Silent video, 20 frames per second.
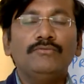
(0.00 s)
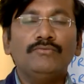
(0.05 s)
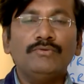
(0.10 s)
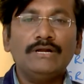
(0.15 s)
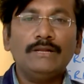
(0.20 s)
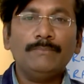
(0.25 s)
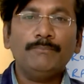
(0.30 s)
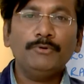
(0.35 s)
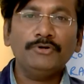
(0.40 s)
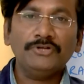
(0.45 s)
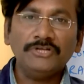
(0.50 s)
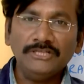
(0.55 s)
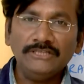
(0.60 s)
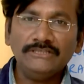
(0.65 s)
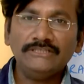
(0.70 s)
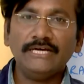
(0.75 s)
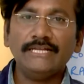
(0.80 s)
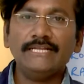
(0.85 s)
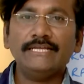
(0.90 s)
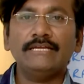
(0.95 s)
వాళ్ళ పుట్టిన
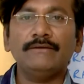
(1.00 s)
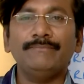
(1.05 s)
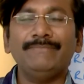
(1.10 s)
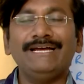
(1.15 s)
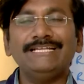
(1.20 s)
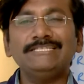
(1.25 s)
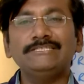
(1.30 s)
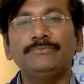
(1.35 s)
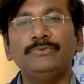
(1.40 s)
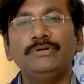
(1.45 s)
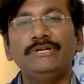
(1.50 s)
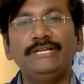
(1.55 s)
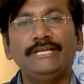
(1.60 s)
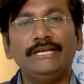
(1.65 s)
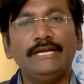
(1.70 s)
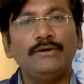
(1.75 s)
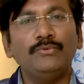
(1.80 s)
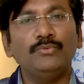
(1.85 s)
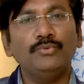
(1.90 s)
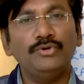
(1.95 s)
తారీఖు
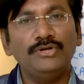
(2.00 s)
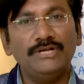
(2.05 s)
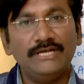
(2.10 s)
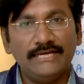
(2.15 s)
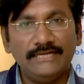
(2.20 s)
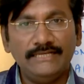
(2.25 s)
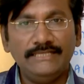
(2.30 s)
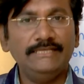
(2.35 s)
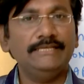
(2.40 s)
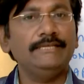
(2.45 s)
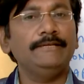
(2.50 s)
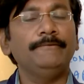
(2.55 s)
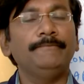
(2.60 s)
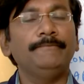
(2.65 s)
మ్యాచబిలిటీగా ఉండాలి